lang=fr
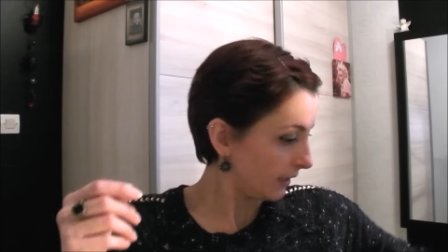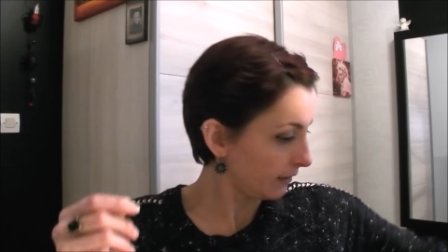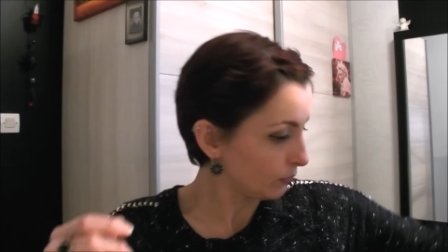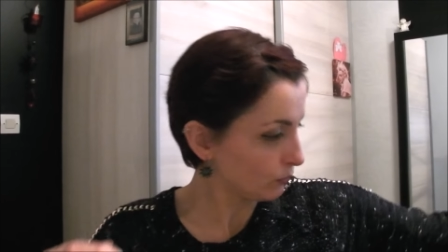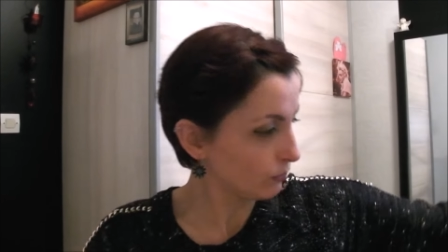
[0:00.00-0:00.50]

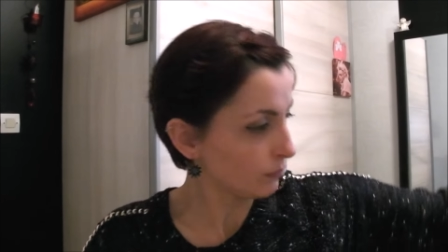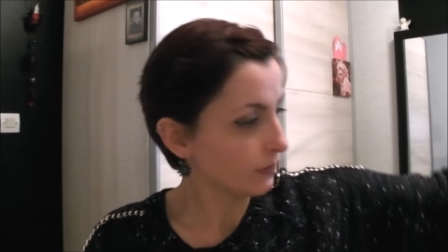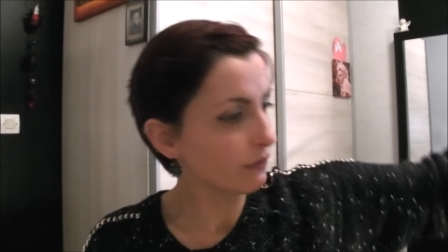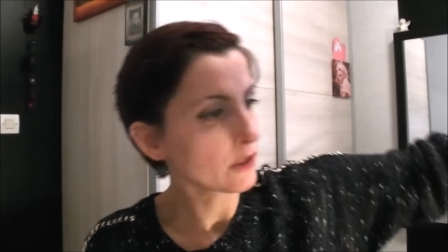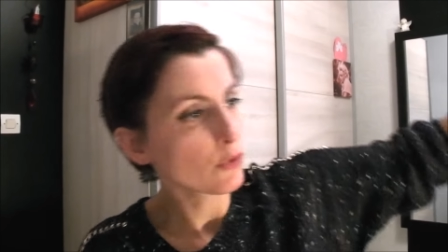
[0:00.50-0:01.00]
Eh non,
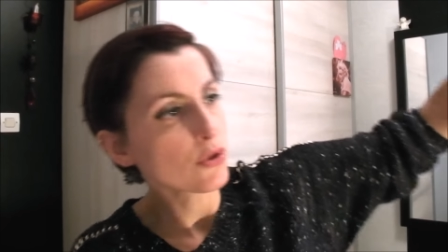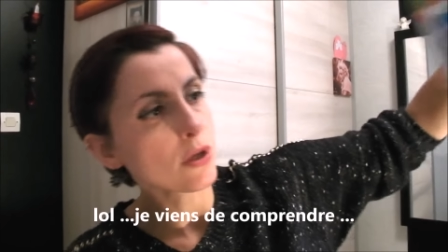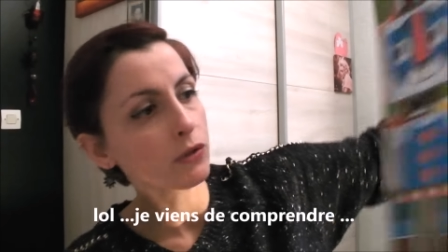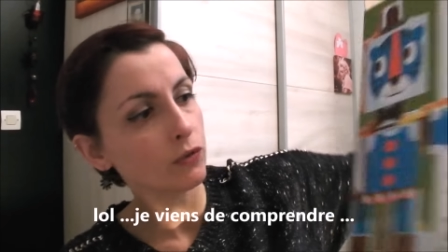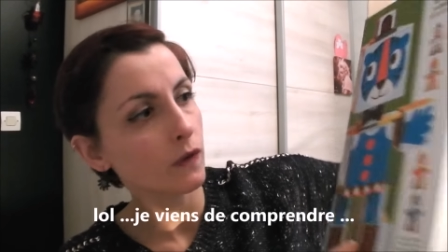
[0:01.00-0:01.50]
avec le
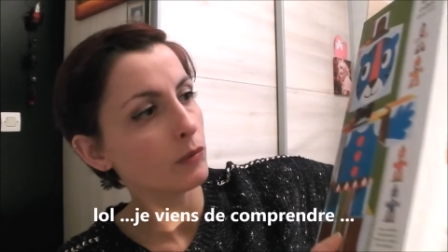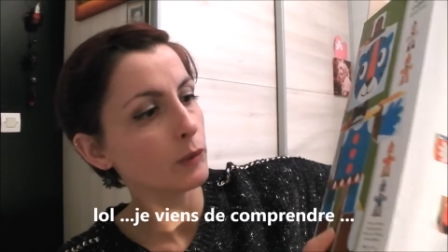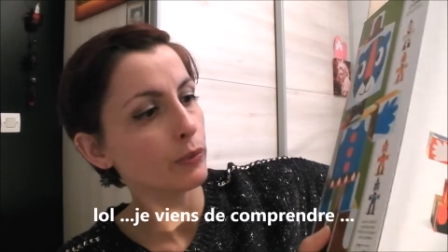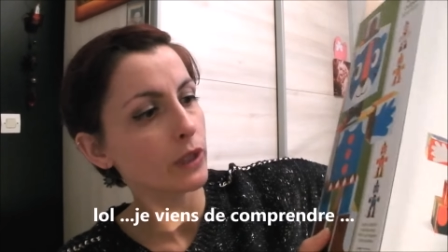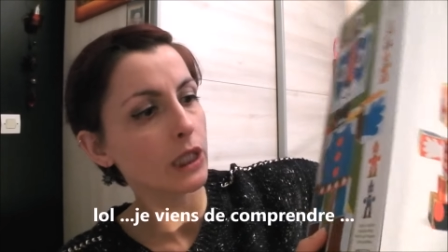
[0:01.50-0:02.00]
seul totem,
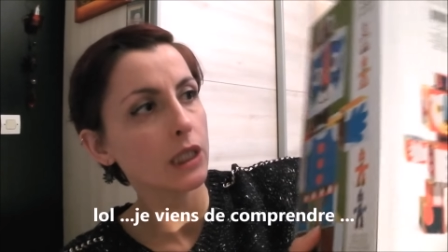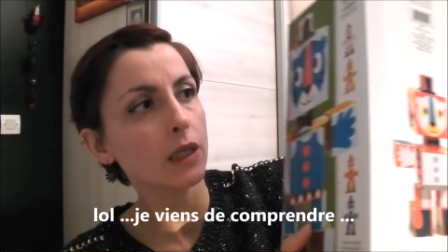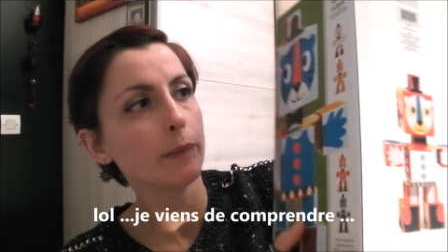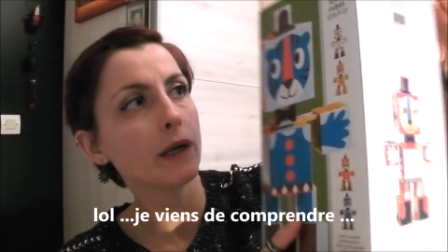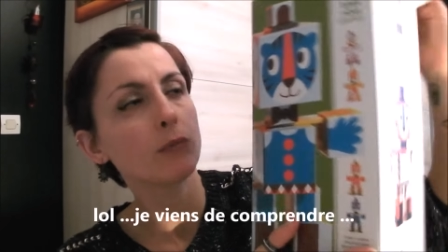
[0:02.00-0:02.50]
il peut créer
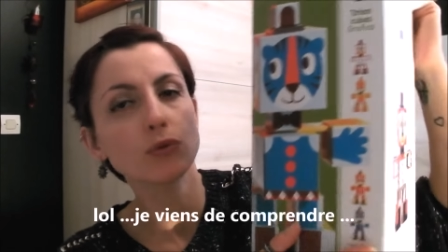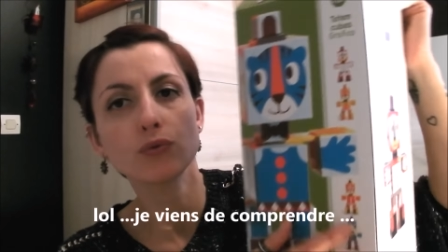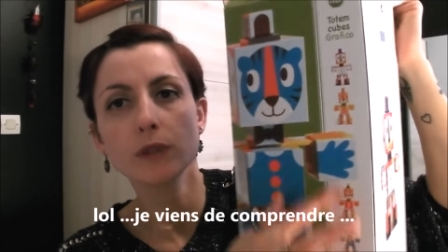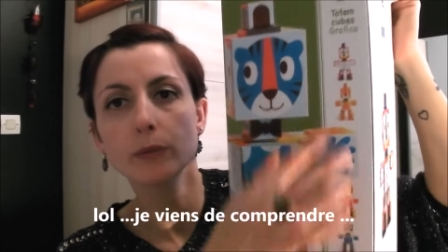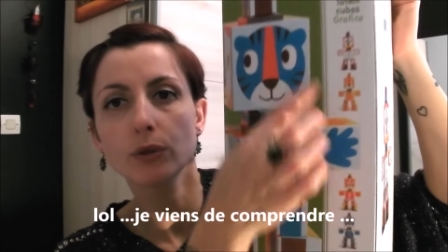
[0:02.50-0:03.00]
apparemment
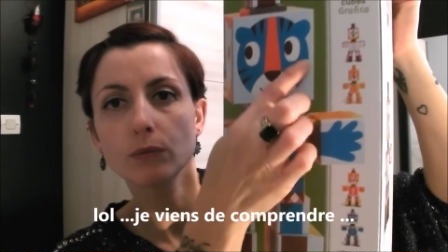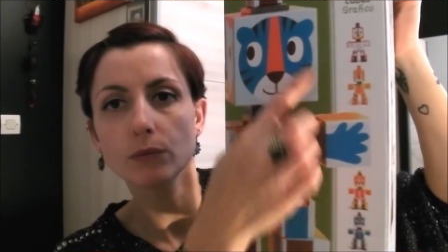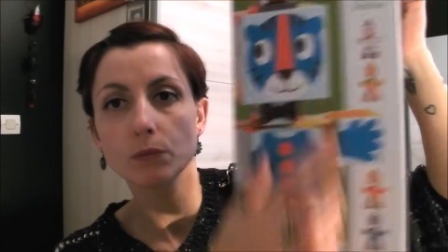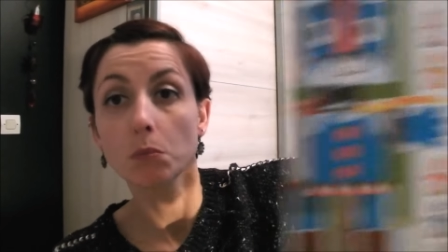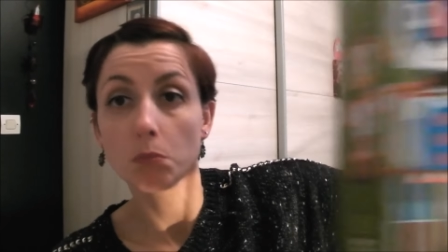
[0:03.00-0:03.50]
tous les bonhommes.
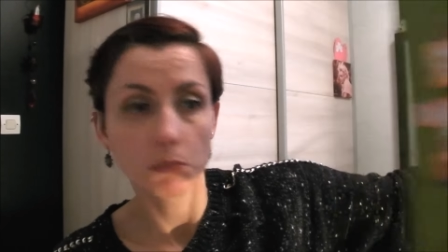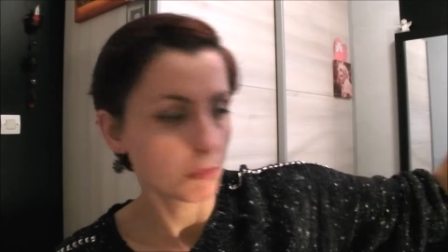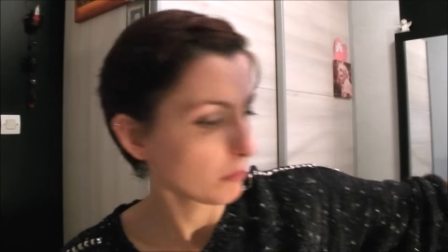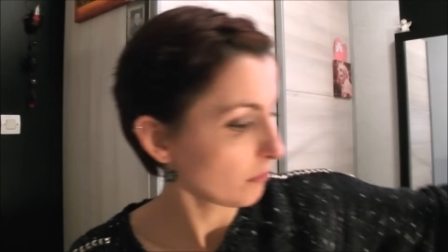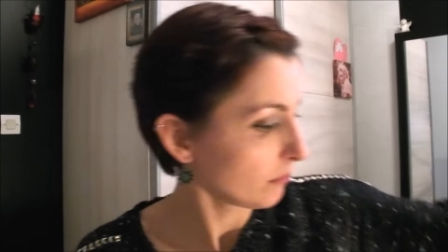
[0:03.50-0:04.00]

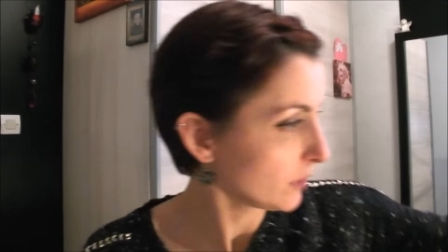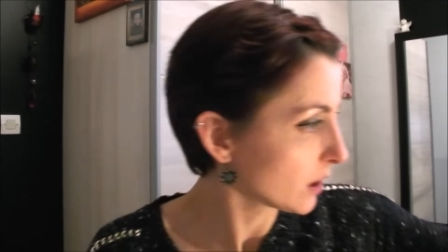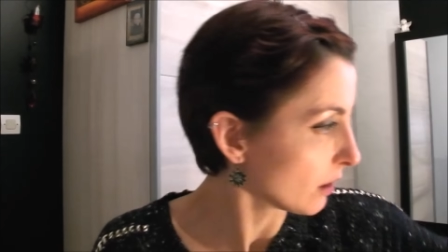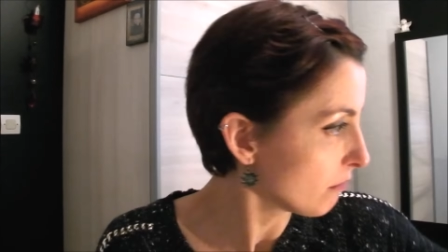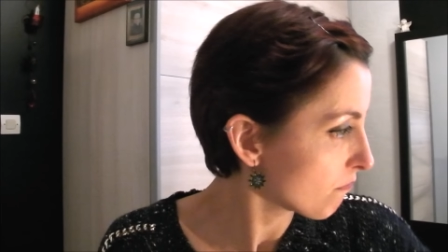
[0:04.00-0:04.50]

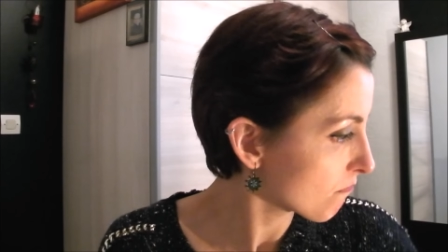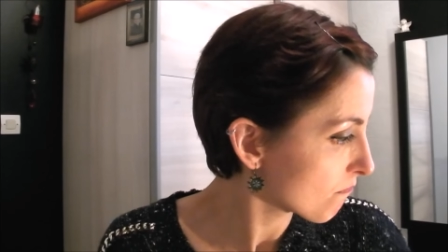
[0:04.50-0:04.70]
Nickel.